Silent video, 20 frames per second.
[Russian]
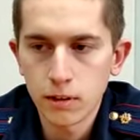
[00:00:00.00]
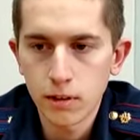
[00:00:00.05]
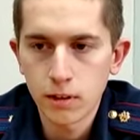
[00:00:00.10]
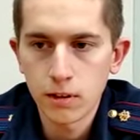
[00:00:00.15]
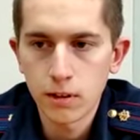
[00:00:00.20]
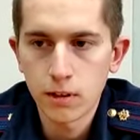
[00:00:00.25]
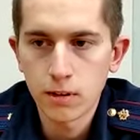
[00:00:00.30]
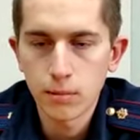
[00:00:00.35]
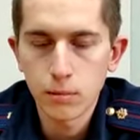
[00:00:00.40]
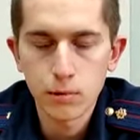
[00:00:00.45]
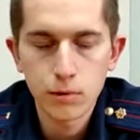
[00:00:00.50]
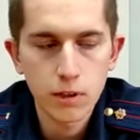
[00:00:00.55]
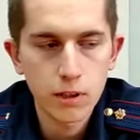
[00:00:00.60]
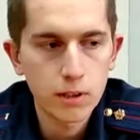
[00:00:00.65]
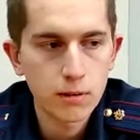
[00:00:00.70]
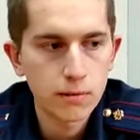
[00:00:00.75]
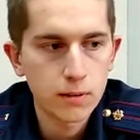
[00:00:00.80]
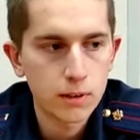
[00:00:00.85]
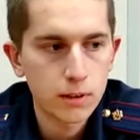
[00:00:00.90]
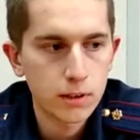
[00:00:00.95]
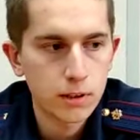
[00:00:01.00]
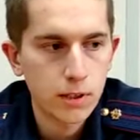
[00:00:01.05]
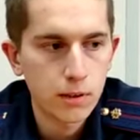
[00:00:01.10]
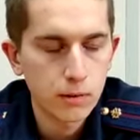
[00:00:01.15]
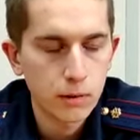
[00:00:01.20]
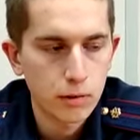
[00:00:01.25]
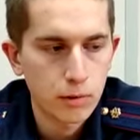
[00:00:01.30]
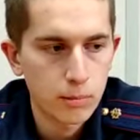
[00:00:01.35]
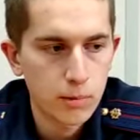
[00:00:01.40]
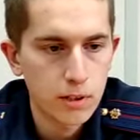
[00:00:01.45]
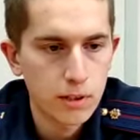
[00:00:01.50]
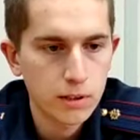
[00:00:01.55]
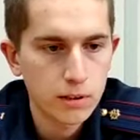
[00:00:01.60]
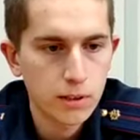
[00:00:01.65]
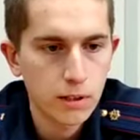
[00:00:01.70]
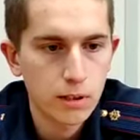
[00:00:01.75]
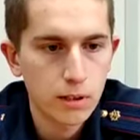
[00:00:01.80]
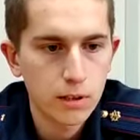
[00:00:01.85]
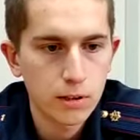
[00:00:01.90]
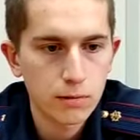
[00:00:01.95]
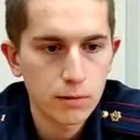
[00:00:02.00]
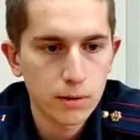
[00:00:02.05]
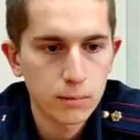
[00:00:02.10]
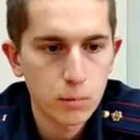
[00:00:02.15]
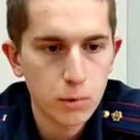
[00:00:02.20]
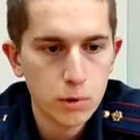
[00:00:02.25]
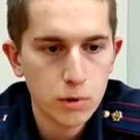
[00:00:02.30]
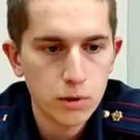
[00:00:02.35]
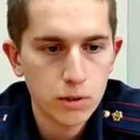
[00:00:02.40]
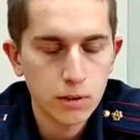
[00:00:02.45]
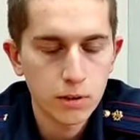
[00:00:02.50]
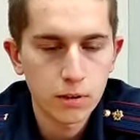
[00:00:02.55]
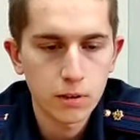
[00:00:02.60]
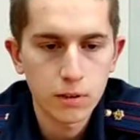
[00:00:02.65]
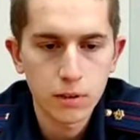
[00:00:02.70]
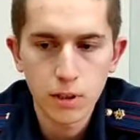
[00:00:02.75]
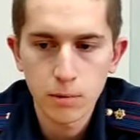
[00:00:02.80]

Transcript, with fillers: Когда наблюдение вести на автомобиле стало невозможно,